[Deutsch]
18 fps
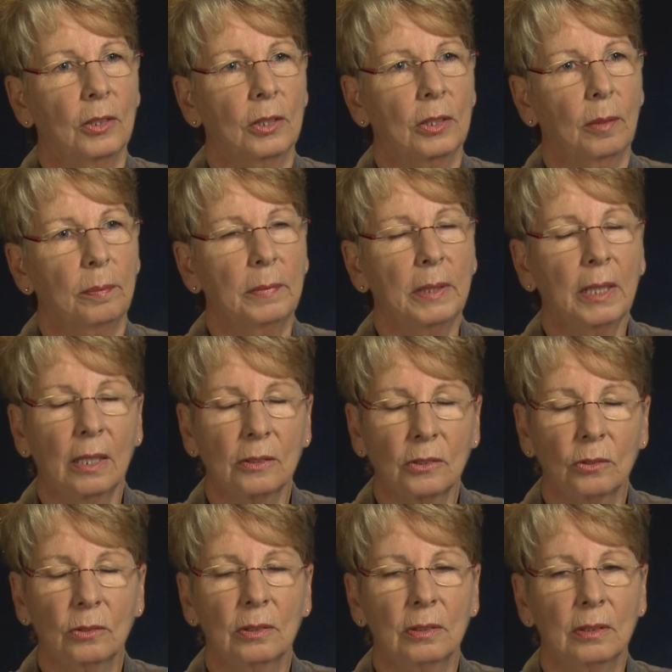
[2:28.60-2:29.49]
ich habe mich
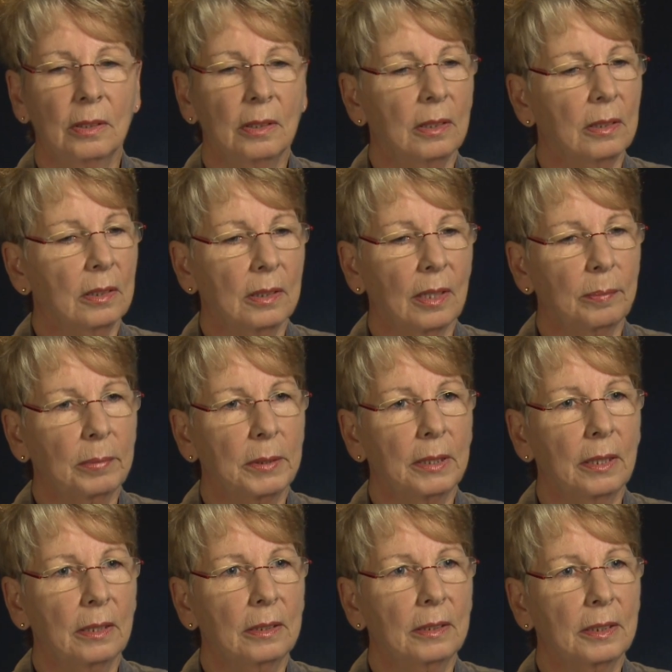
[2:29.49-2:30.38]
also, äh, ich habe
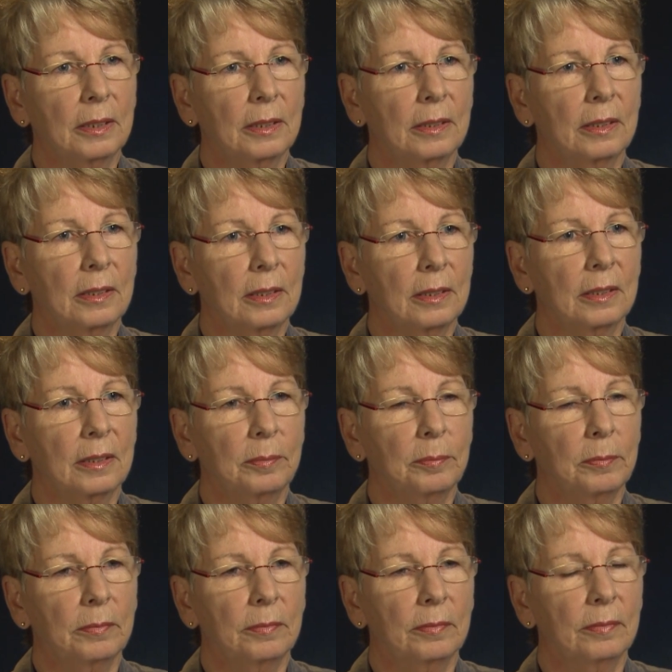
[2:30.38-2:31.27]
gedacht, dass,
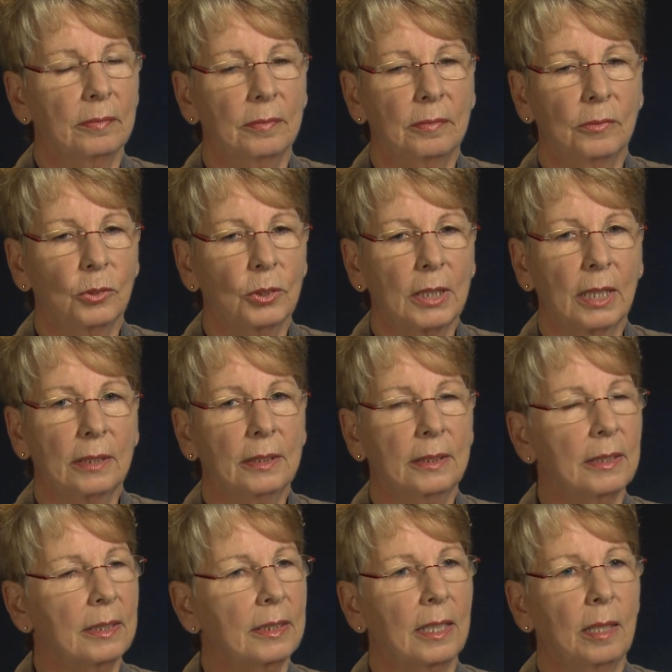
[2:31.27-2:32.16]
dass, du
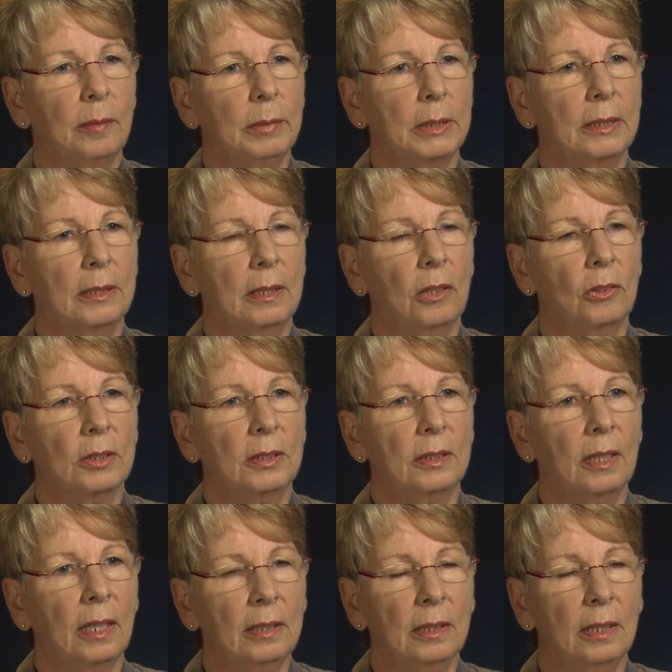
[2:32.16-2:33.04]
setzt dich damit nicht
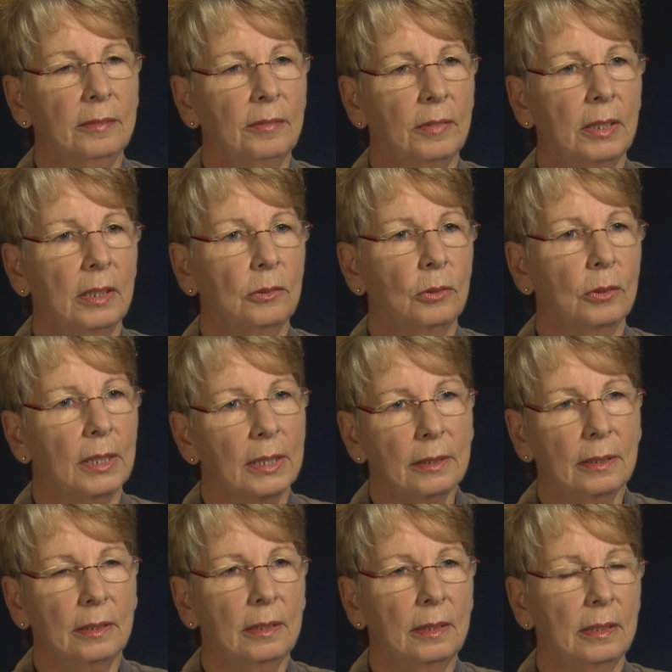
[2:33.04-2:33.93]
auseinander, weil du
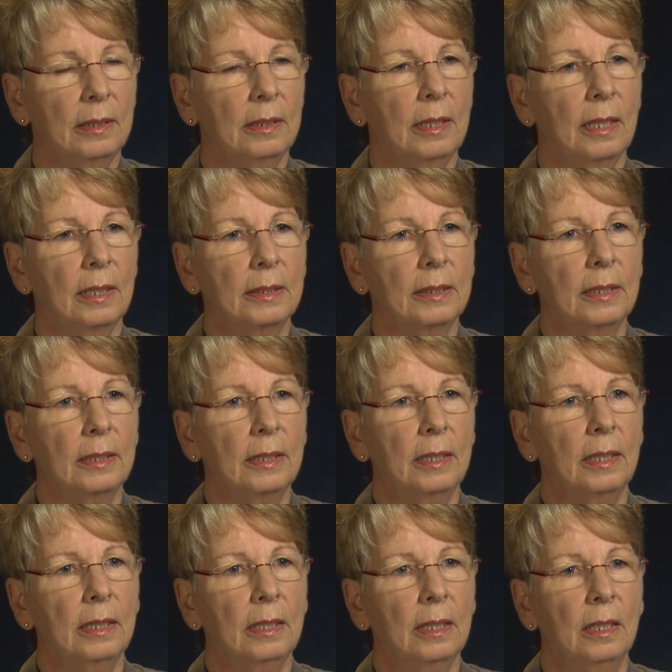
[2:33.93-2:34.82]
gehst nicht in die
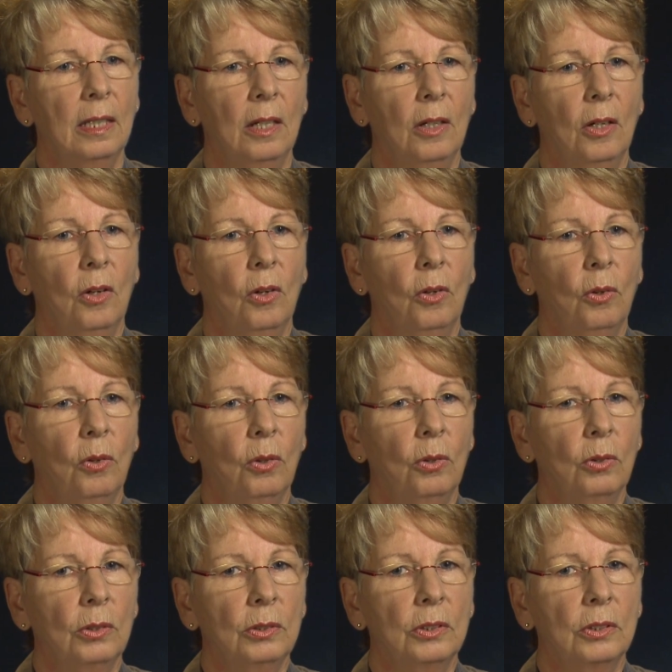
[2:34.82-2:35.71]
SED.
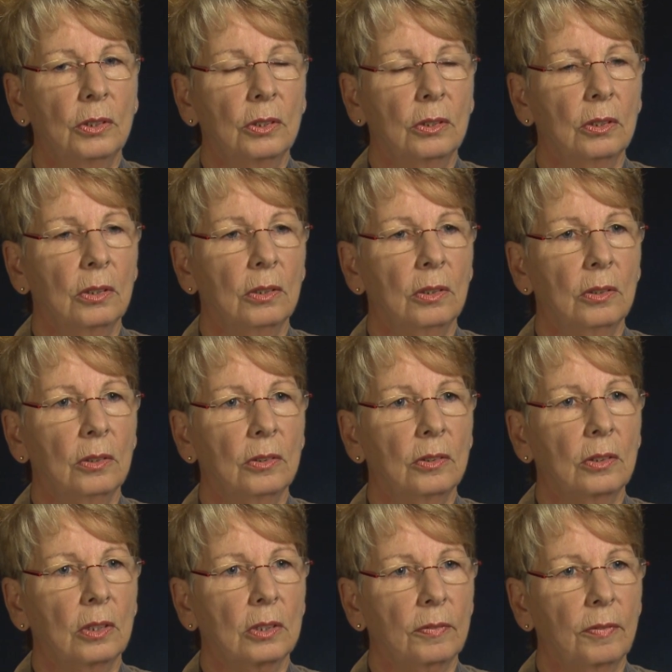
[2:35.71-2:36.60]
Und
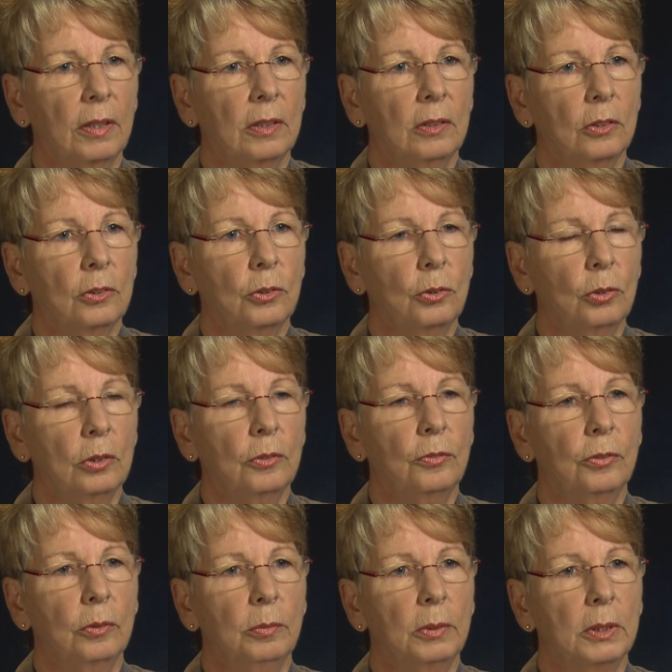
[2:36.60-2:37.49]
äh, das war
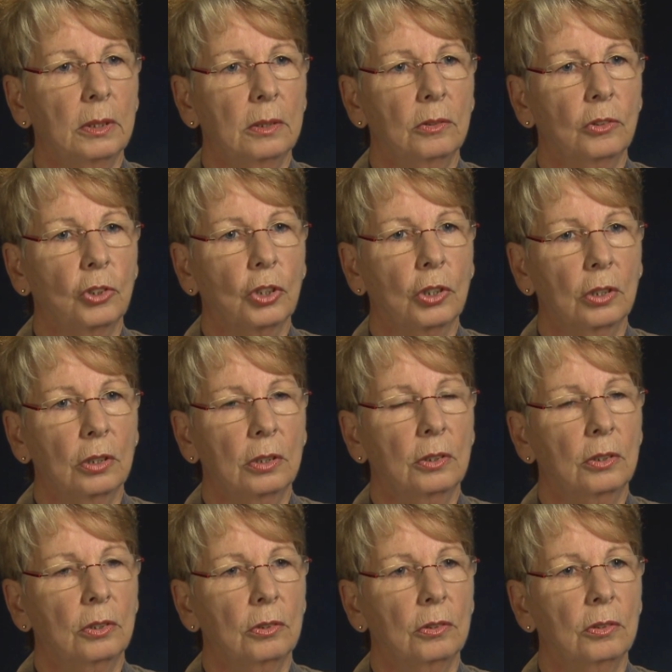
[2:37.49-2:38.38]
natürlich für mich ein
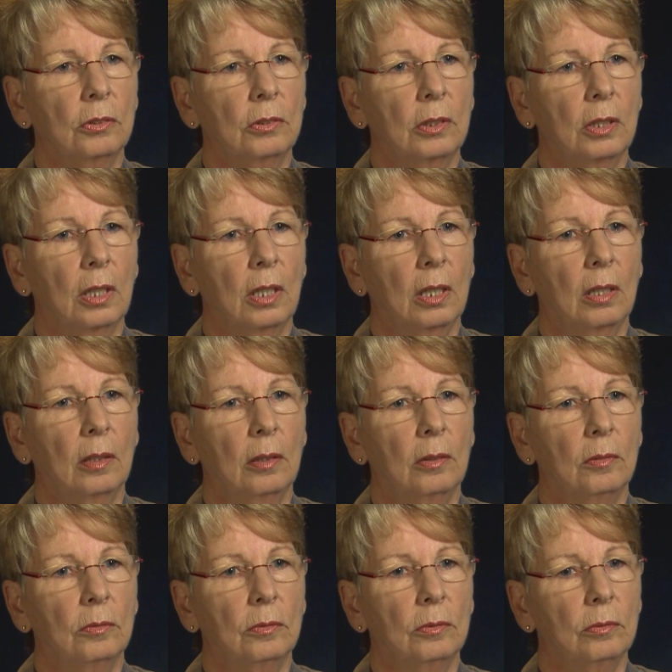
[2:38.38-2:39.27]
Schritt, äh,
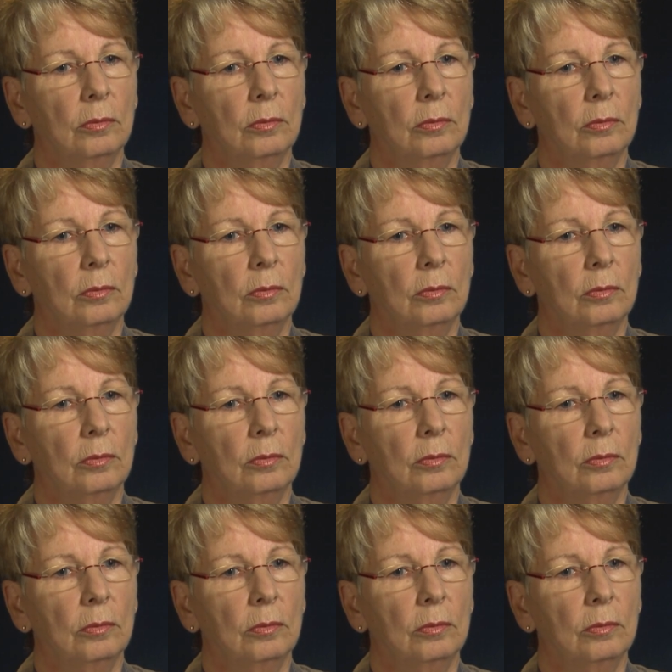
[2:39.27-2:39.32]
der